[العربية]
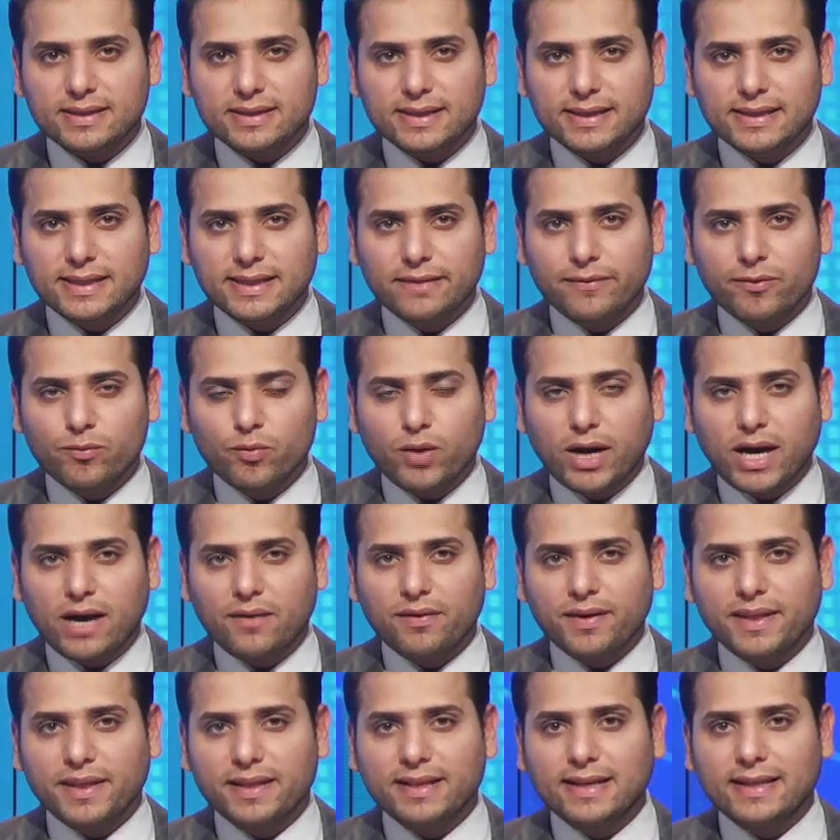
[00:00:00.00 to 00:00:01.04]
صعيد من
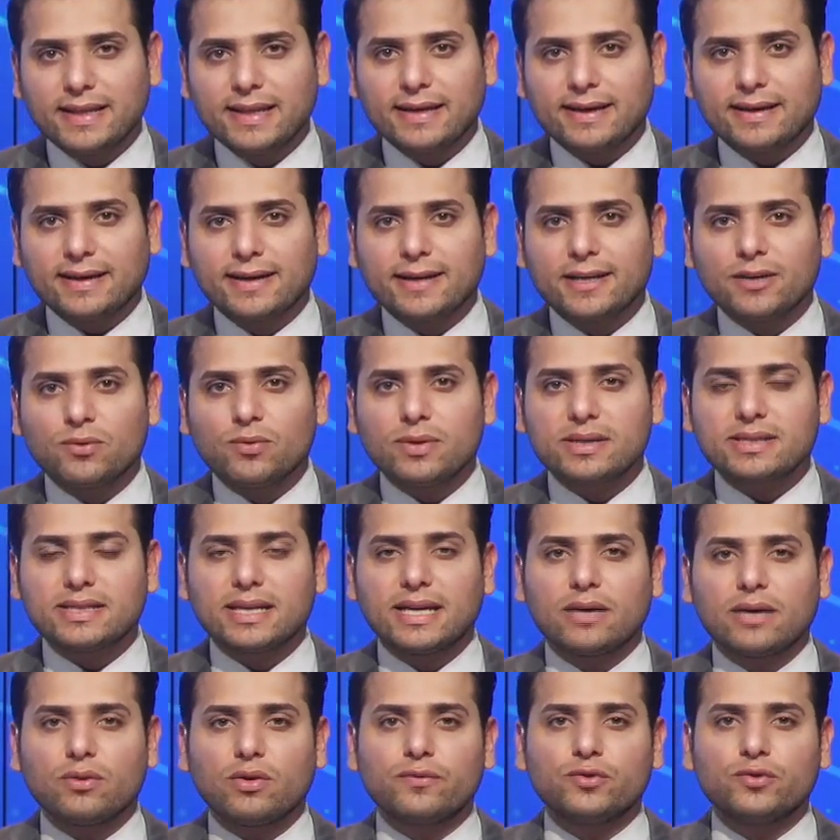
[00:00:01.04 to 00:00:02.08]
محافظة ذي قار
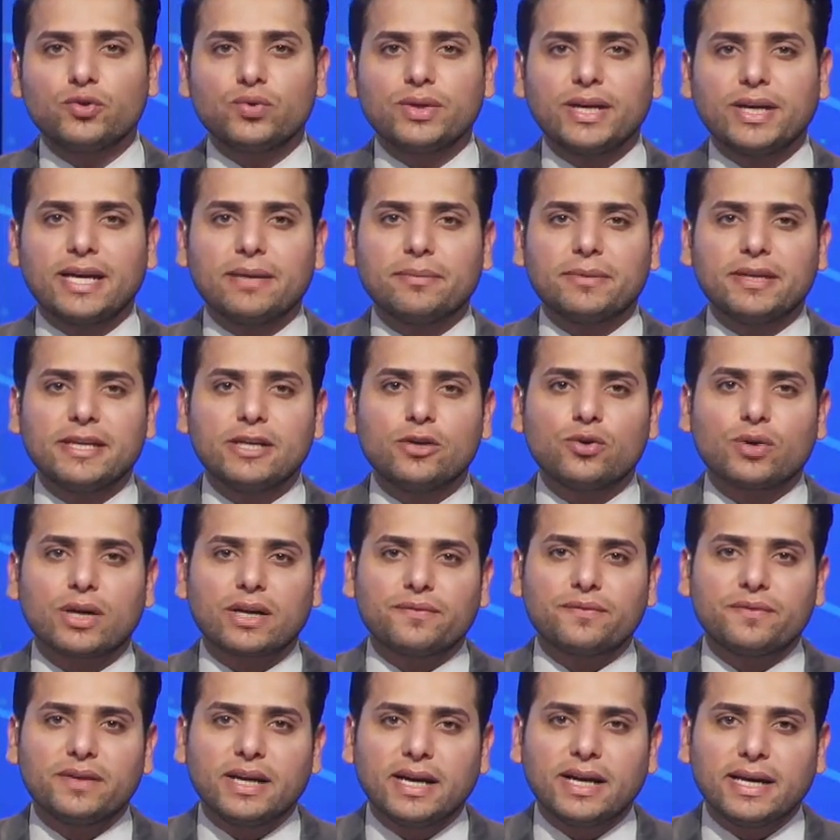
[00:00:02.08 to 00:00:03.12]
وصل وفد أمني
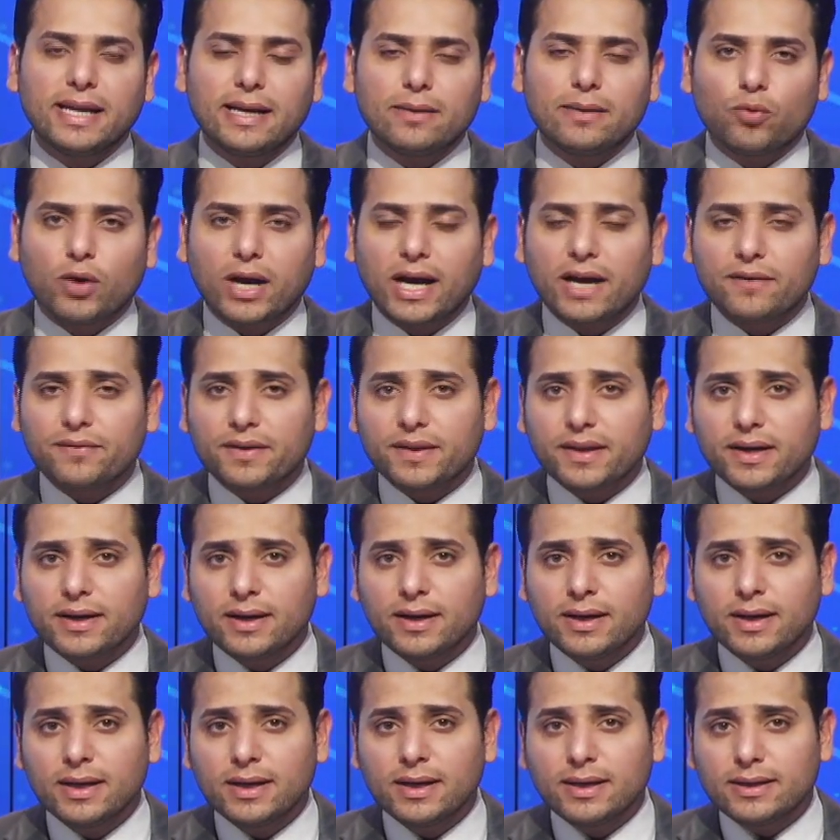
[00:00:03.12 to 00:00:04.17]
ورفيع إلى
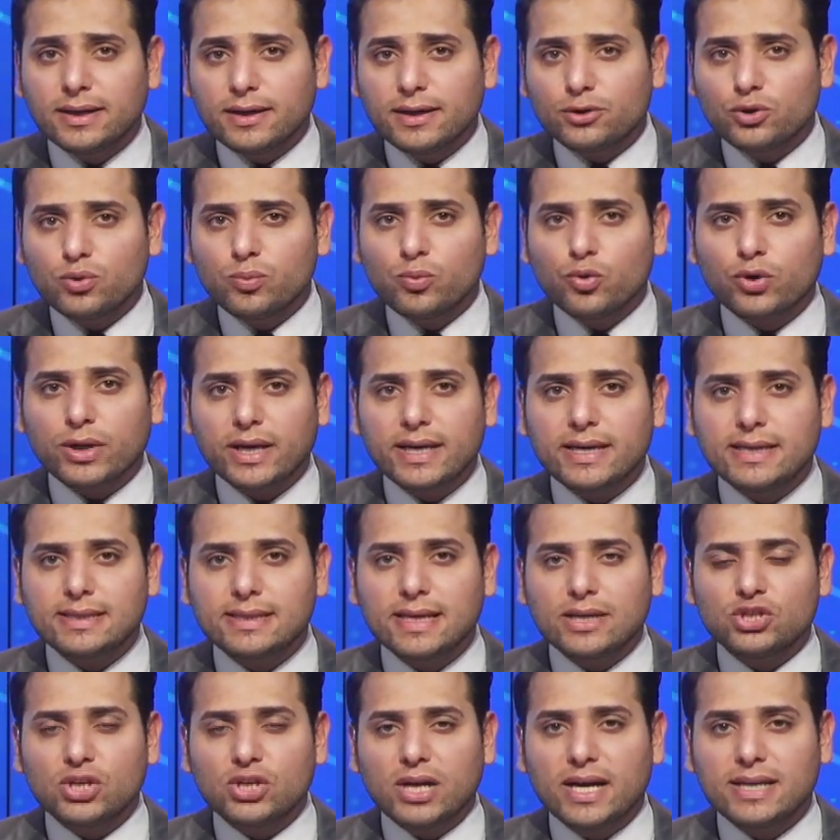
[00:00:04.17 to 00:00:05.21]
المحافظة يضم
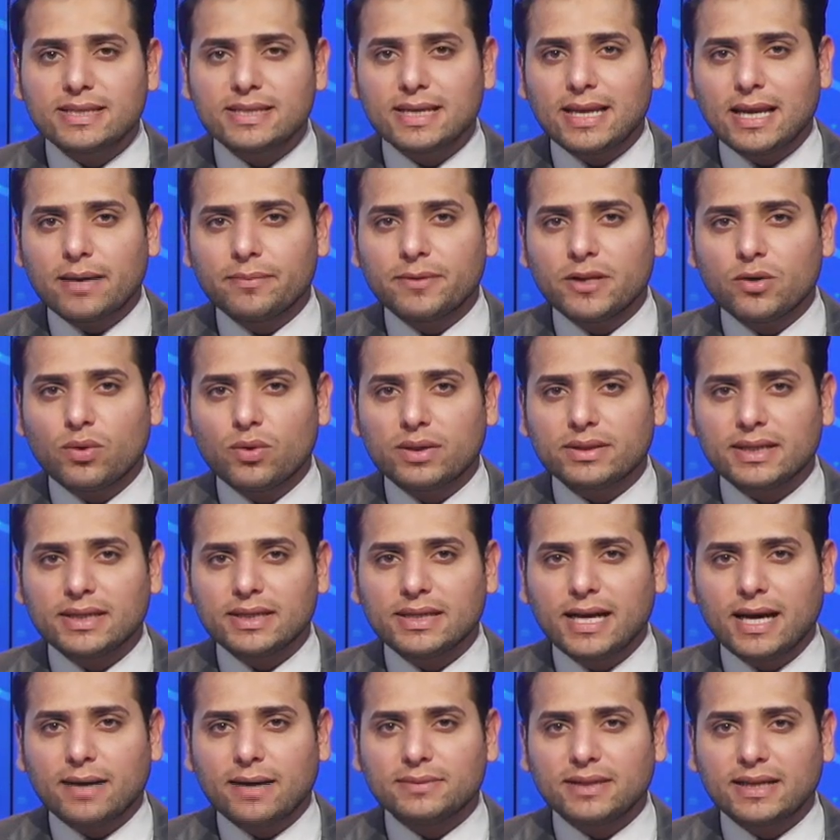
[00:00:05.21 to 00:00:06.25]
رئيس جهاز الأمن
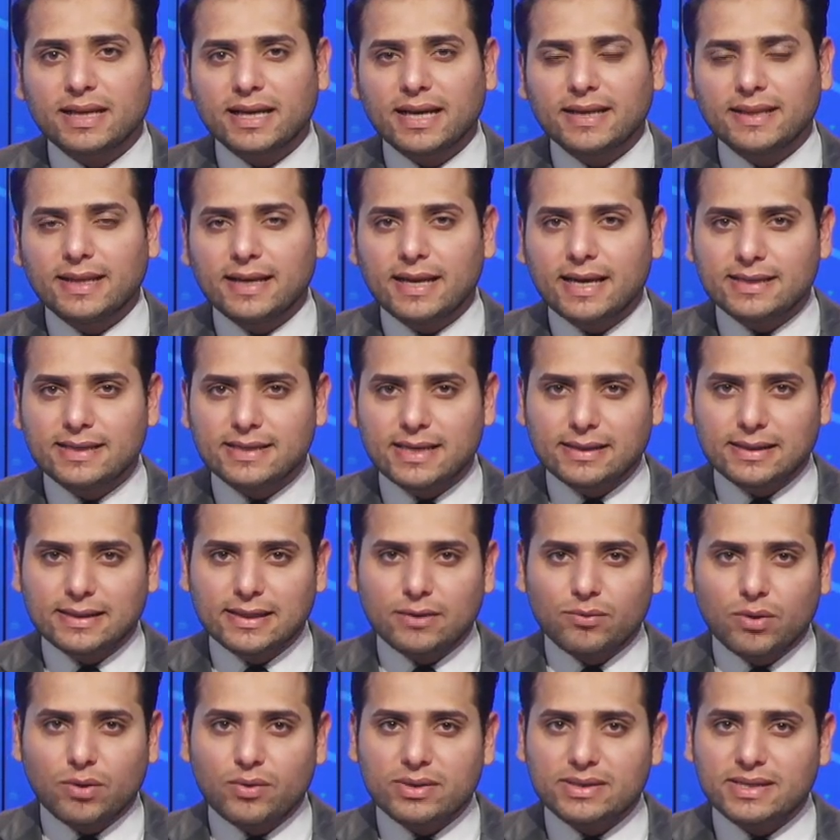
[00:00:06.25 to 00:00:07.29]
الوطني عبد الغني
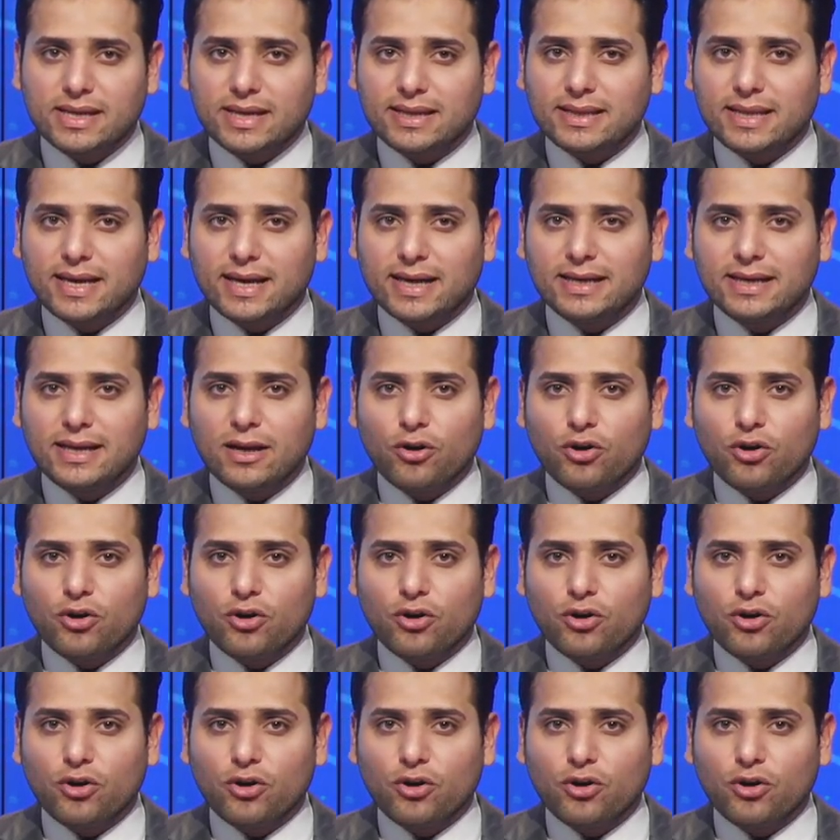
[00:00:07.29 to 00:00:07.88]
الأسدي ووزير الداخلية